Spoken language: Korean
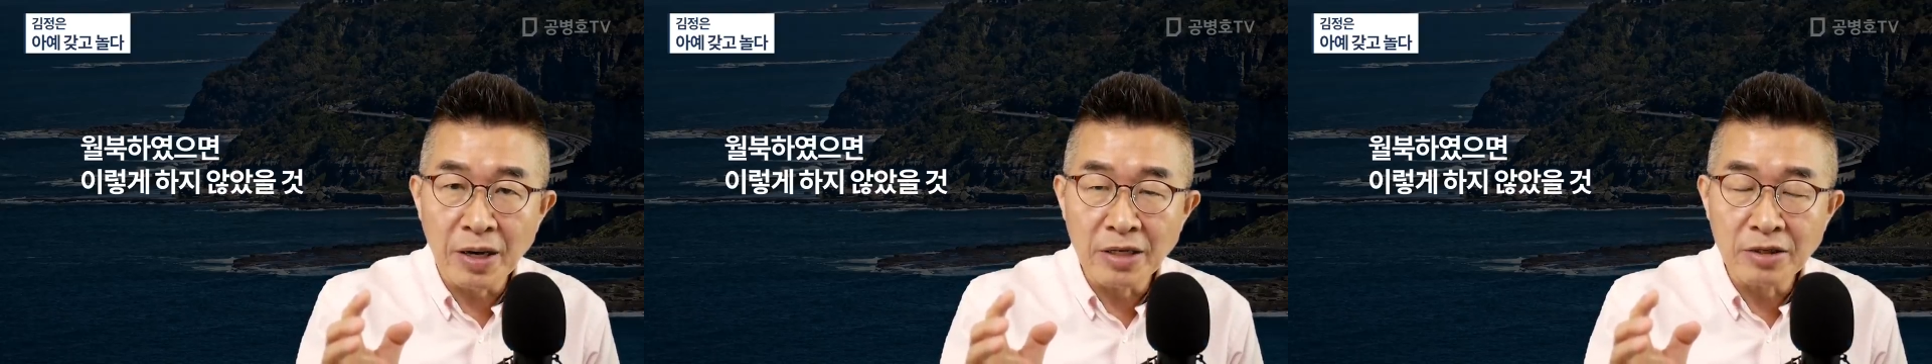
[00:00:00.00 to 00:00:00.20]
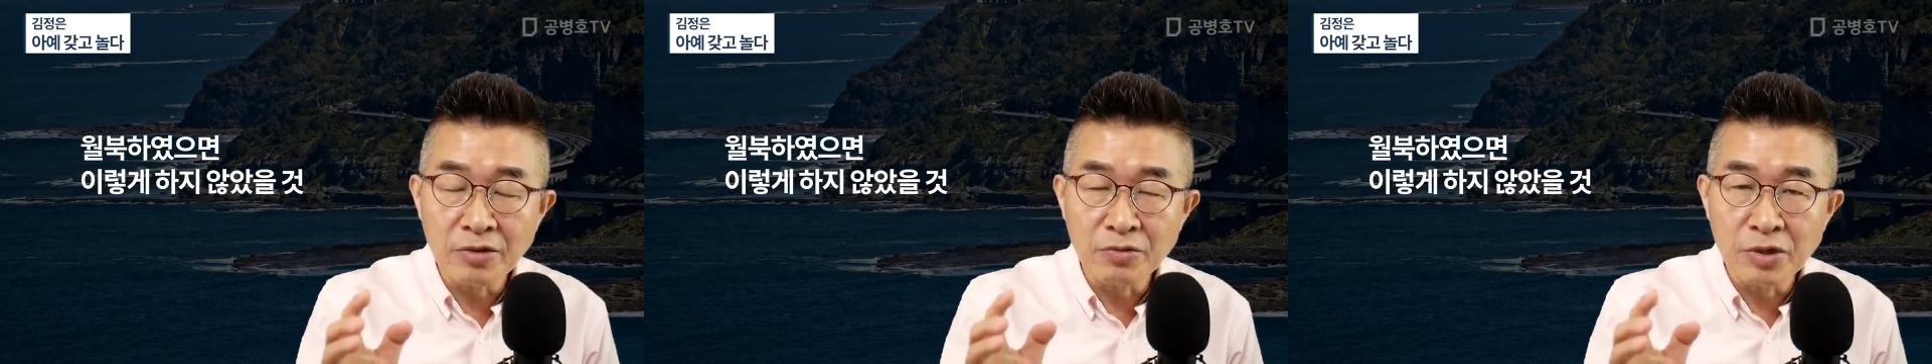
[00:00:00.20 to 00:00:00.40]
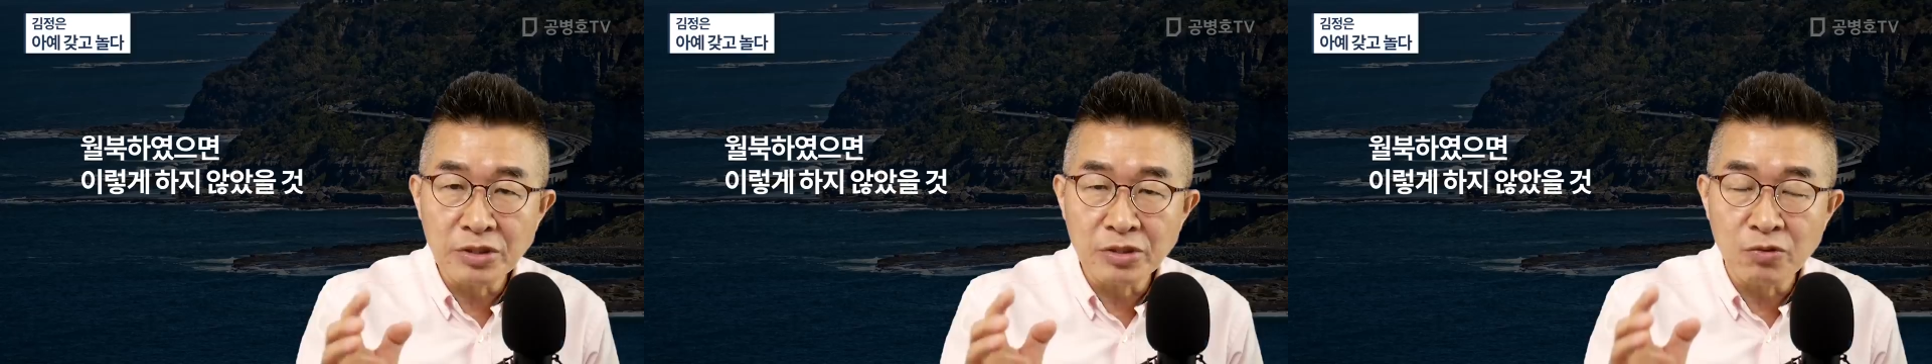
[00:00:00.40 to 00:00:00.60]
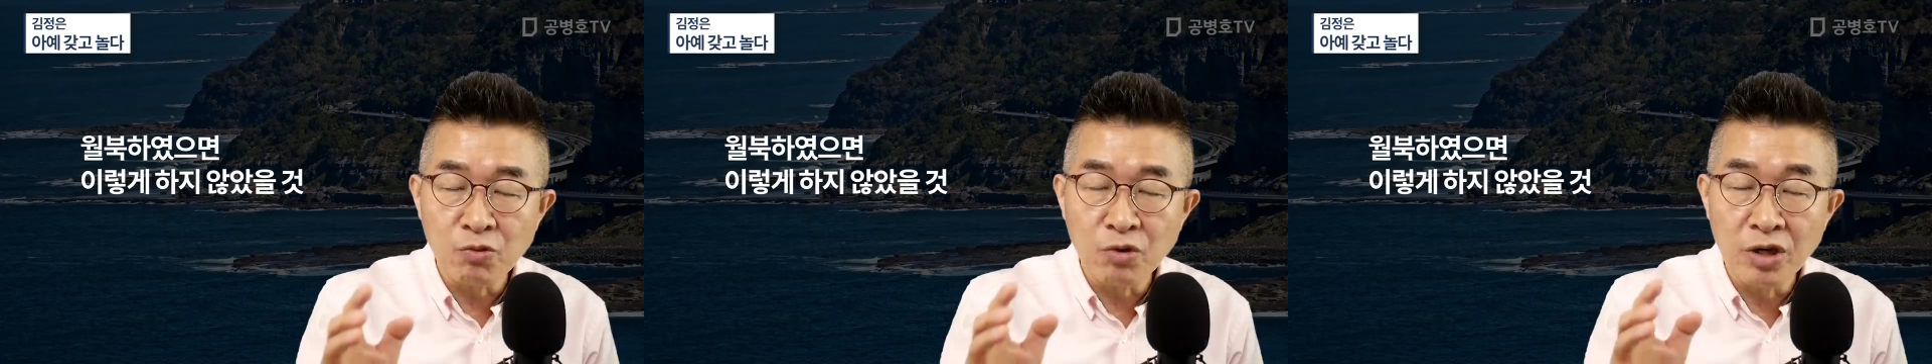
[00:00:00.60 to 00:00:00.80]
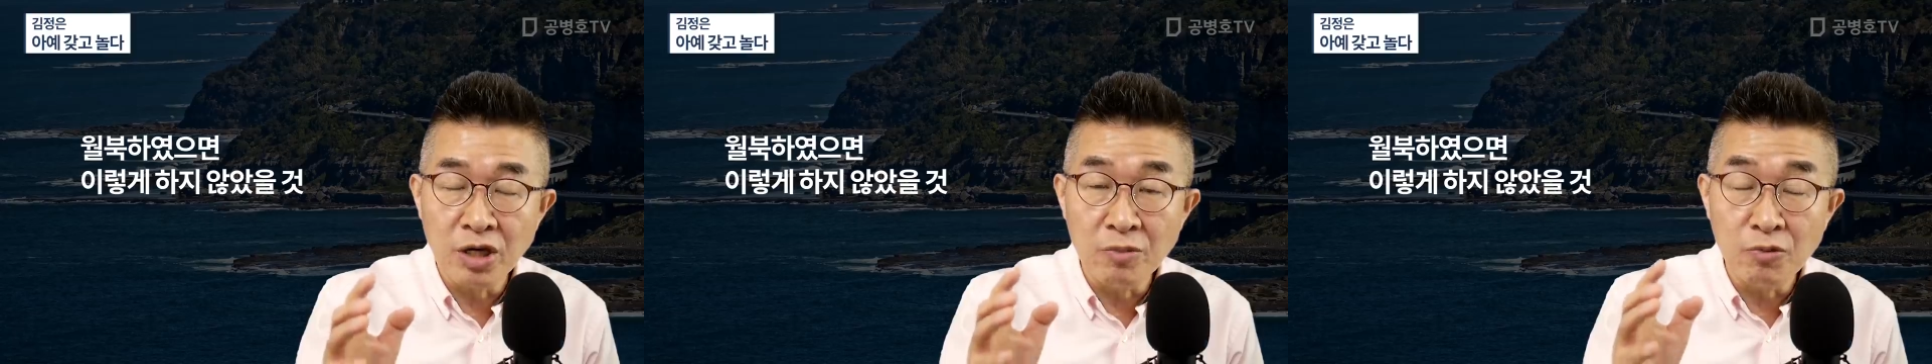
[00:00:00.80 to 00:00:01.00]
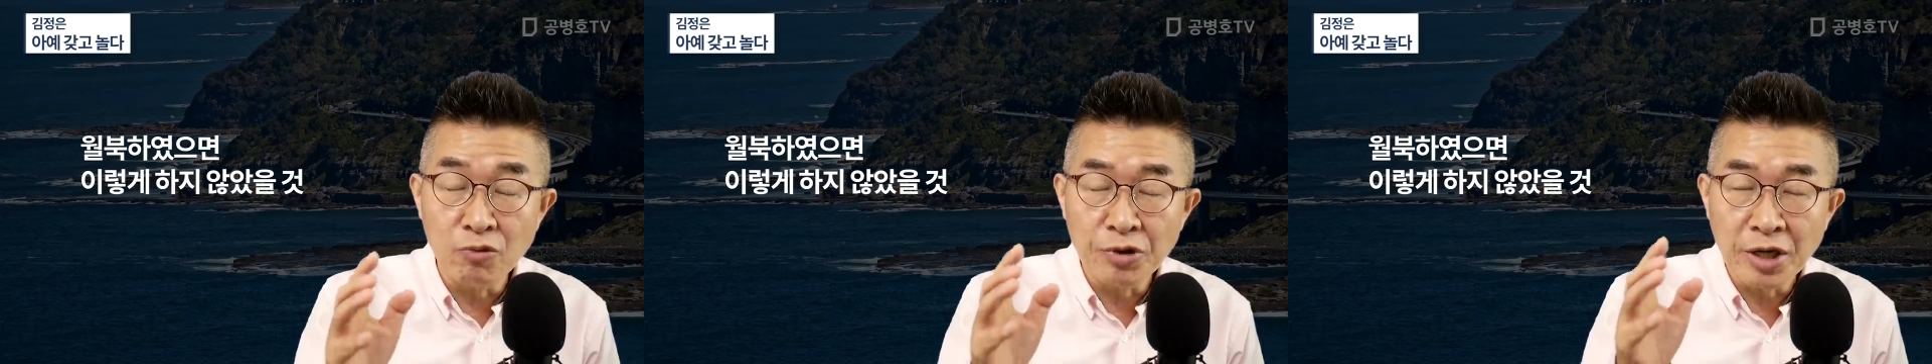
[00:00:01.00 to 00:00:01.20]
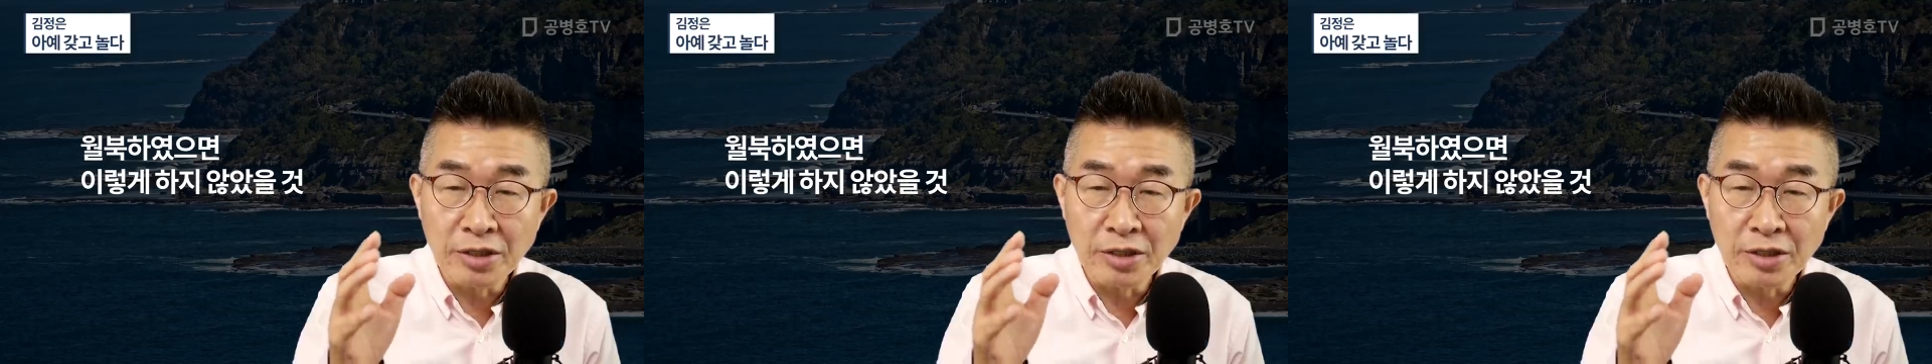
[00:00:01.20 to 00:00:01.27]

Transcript: 밟기 위해서 월북을